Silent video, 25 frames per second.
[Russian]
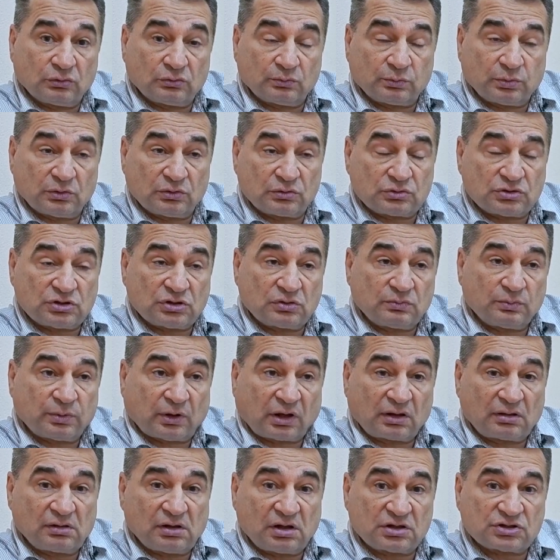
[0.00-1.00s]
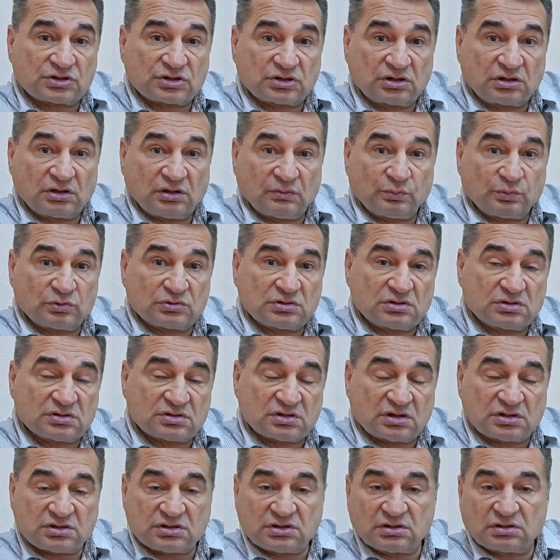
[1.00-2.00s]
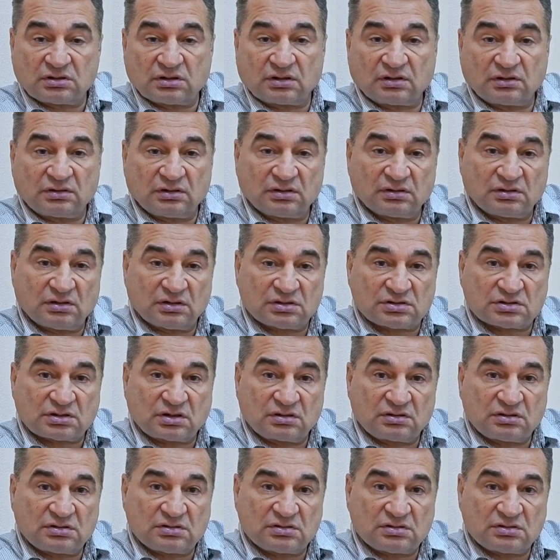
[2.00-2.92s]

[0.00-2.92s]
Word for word: Он получил приглашение после защиты кандидатской